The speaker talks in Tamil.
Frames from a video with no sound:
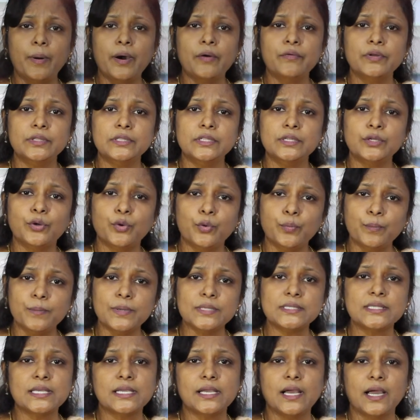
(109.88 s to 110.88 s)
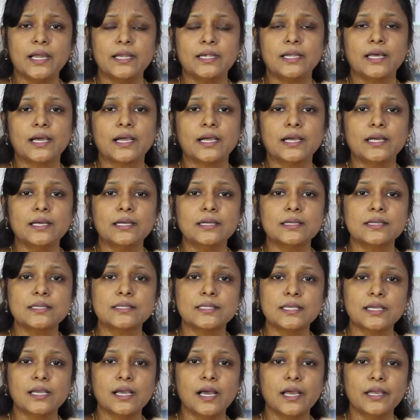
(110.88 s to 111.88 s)
அப்பா வந்து ரொம்ப சிக்காயிட்டாங்க
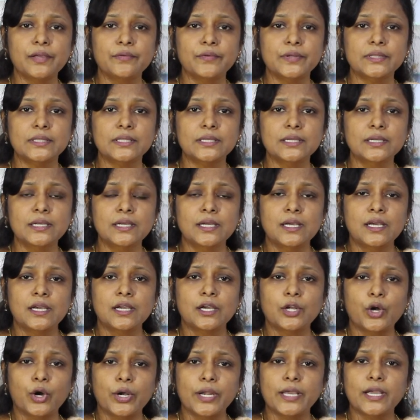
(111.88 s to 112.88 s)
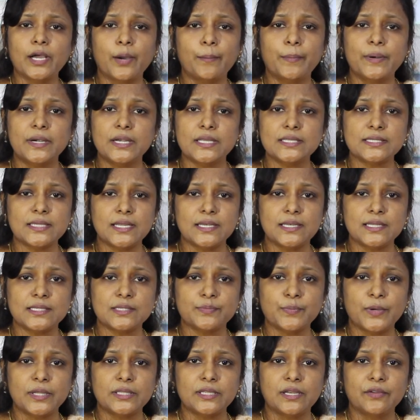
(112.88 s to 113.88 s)
சிக்காயி வந்து க்ரானிக்
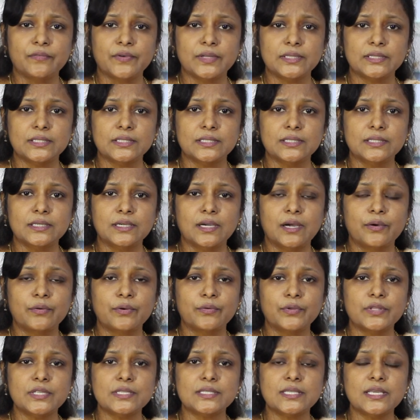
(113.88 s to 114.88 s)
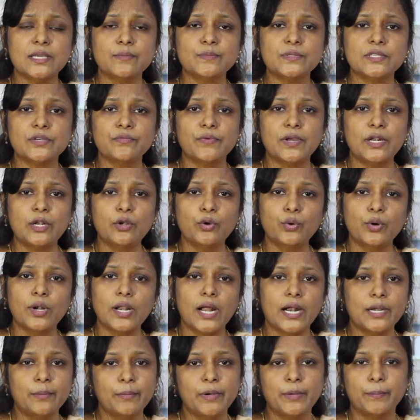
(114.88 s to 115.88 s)
அப்பண்டிசைட்டிஸ் மாதிரி வந்து அவர் வந்து சிஎம்சி
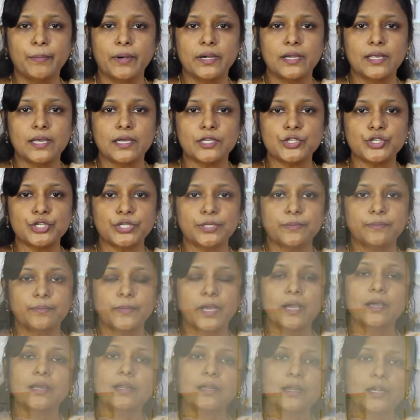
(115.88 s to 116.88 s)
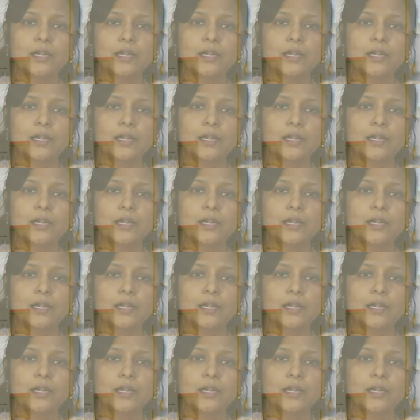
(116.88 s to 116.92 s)
வெள்ளூரில் அட்மிட் பண்ணியாச்சு அங்கே